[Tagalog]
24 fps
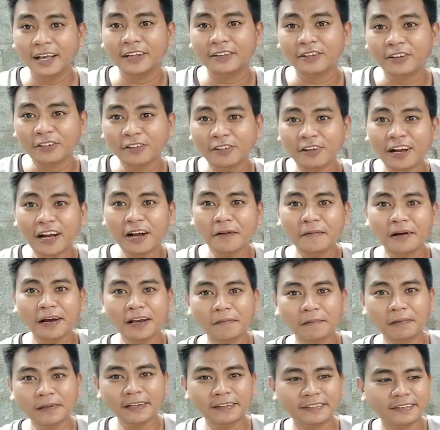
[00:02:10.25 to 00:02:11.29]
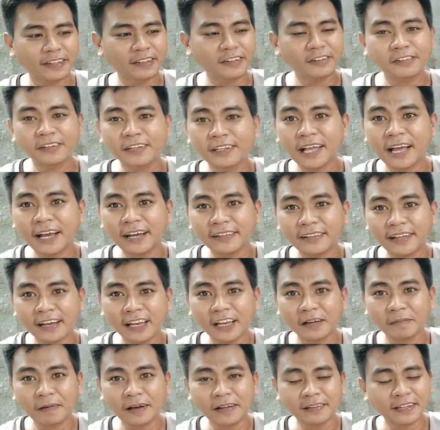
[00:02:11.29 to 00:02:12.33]
So ito na nga mga kalapatid, ito yung nadakit na
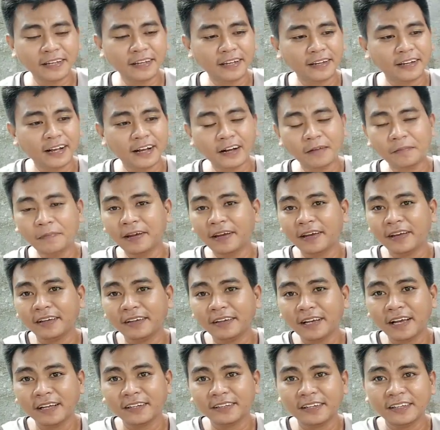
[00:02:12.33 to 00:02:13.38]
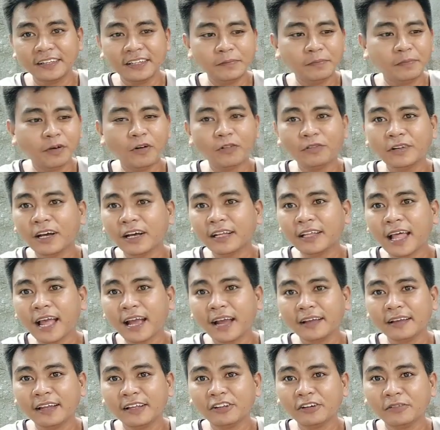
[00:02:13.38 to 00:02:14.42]
kalapate kagabi. Yan, hindi po ako
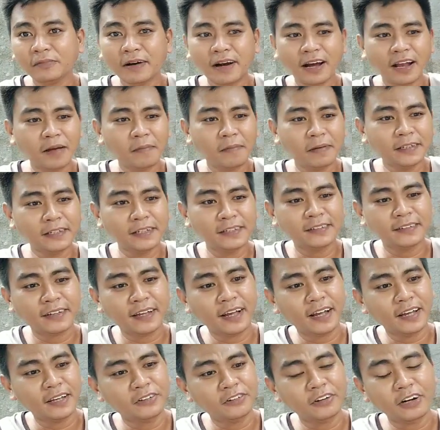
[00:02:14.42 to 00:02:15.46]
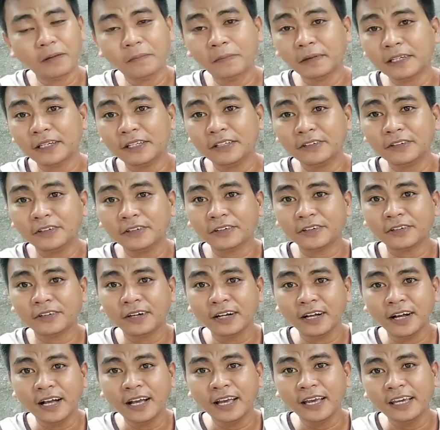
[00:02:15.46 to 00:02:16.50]
nakadakit dito mga kalapatid. Ah, yung kapatid ko.
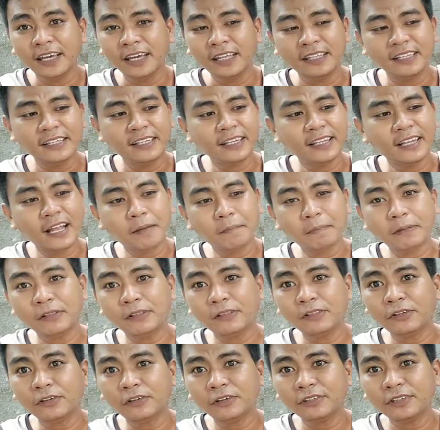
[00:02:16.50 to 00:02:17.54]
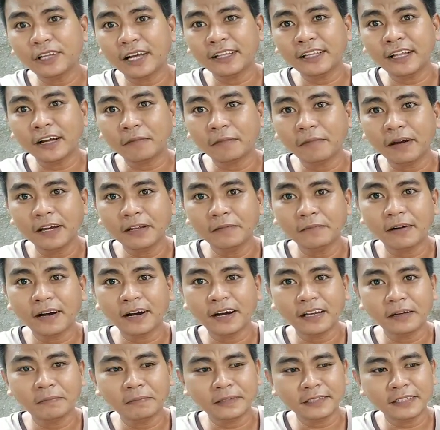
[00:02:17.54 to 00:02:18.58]
Hindi niya dapat to dadakmain mga
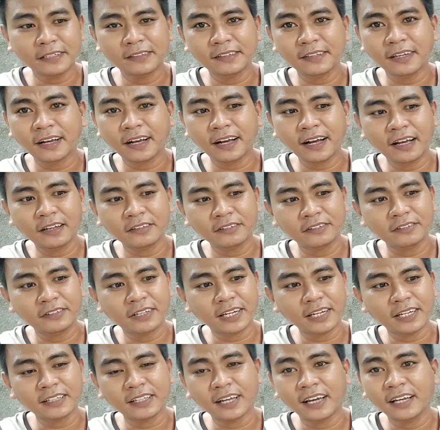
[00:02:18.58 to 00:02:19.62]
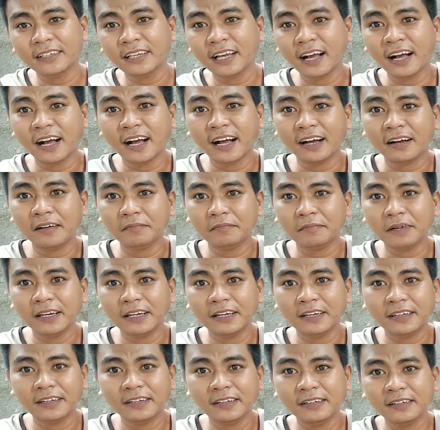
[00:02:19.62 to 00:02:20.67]
kalapatid. Kaya kaso nakita niya, ah,
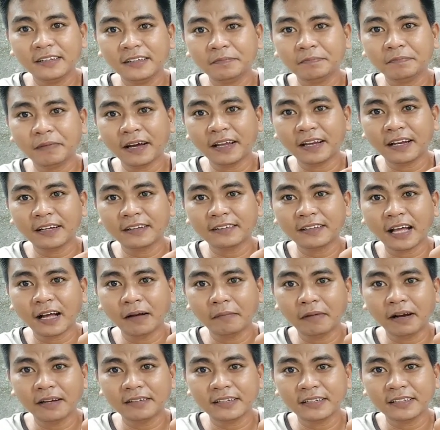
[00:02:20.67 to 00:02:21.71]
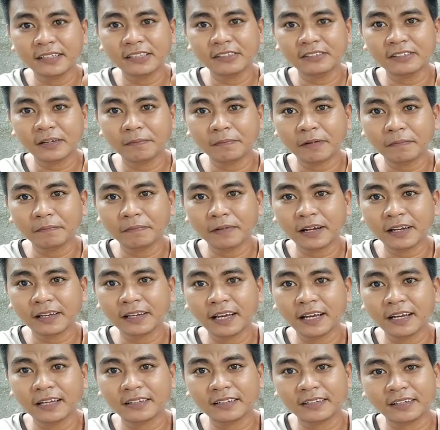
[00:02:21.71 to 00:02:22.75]
may parang tama siya dito sa pakpak
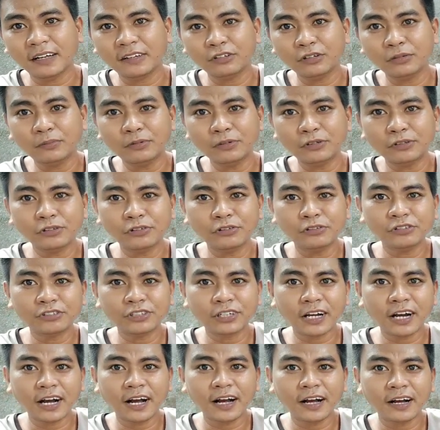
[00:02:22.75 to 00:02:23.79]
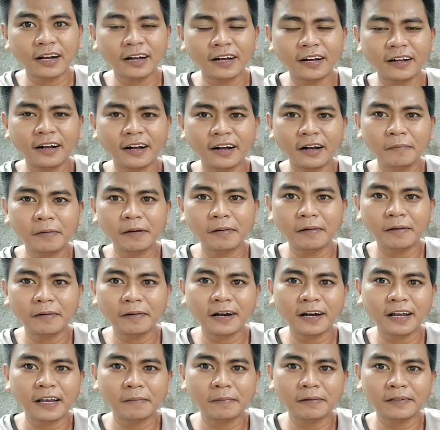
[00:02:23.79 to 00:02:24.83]
yan. Dubudog ko siya kagabi
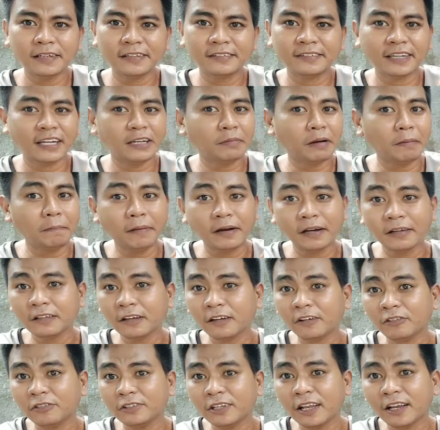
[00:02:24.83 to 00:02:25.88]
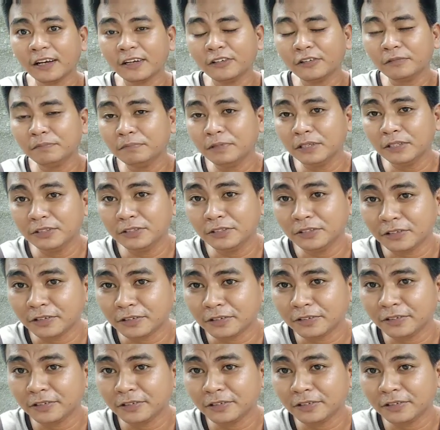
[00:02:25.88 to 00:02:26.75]
mga kalapatid. Sa ipapakita ko na lang yung video.